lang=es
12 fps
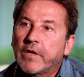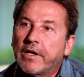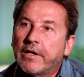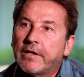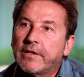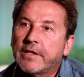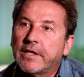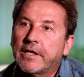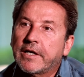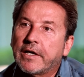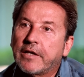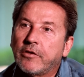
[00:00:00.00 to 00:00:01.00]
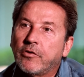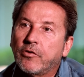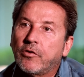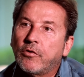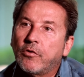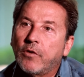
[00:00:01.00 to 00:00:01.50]
y su esposa Marlene
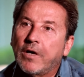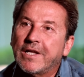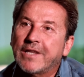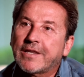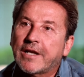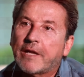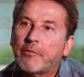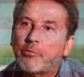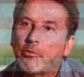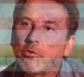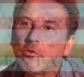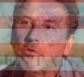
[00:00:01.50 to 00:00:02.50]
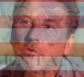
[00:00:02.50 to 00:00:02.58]
han creado